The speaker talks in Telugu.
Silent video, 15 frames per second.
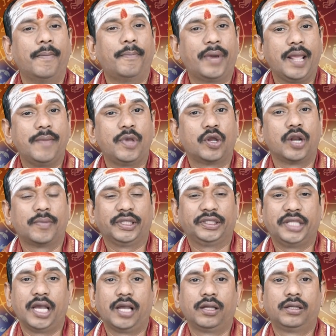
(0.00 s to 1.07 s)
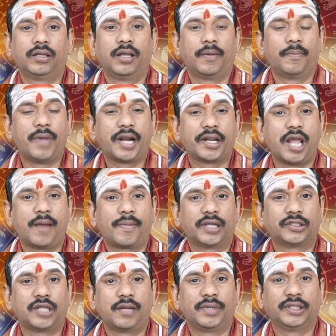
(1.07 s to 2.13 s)
ప్రేమికుల మధ్య
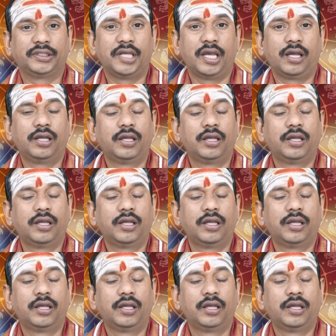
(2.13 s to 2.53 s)
భార్యాభర్తల మధ్య